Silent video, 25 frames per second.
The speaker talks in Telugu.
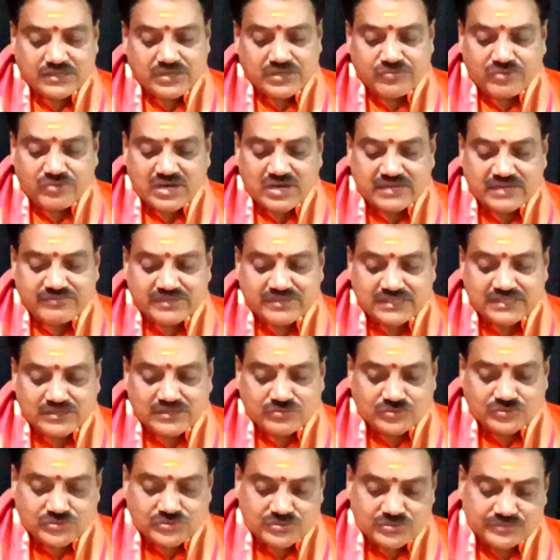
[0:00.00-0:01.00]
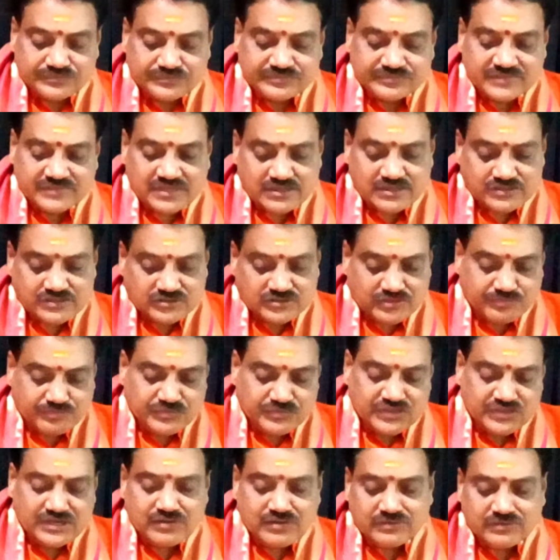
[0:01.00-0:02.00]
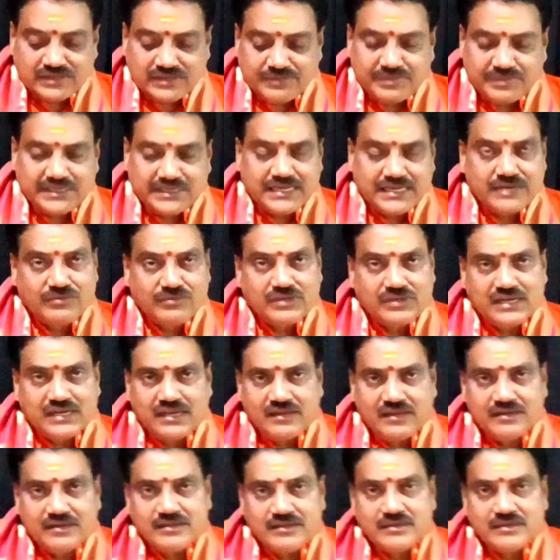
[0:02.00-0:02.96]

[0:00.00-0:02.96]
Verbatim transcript: ఈ వారం అంతా కొంచెం స్తబ్దుగా ఉన్నప్పటికీ కూడా